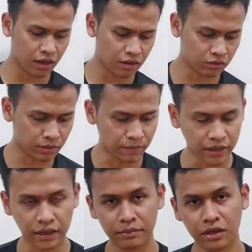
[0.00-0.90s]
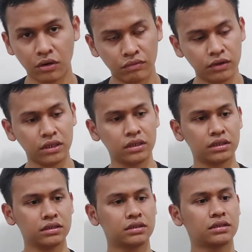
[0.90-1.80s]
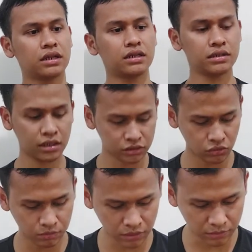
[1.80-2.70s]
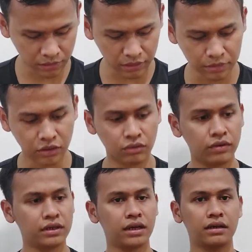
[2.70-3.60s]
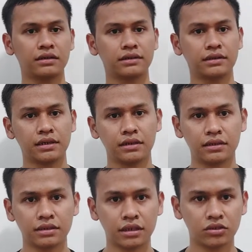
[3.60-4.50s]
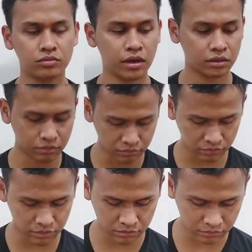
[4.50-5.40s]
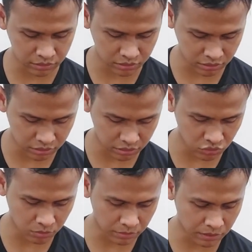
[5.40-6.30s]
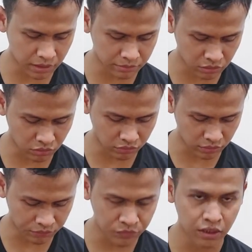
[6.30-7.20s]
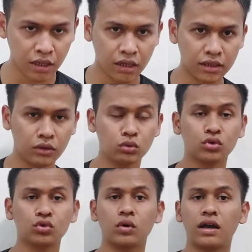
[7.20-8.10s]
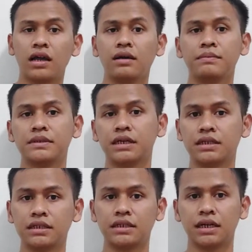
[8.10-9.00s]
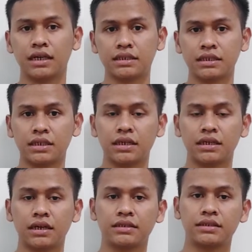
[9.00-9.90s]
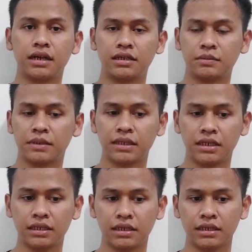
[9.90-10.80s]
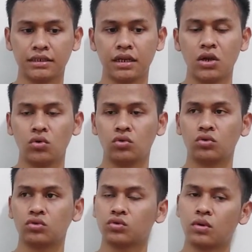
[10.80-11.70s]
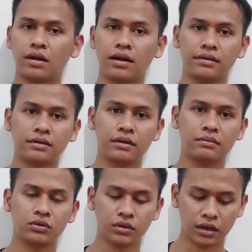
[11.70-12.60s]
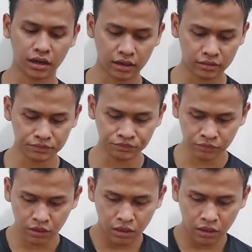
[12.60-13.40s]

kalau nggak pakai mikrofon ini nanti saya coba pakai mikrofon ya nanti saya coba akan mencoba pakai mikrofon dan untuk suara bisa didengar sendiri ya dengan jelas seperti ini ya guys untuk suaranya menggunakan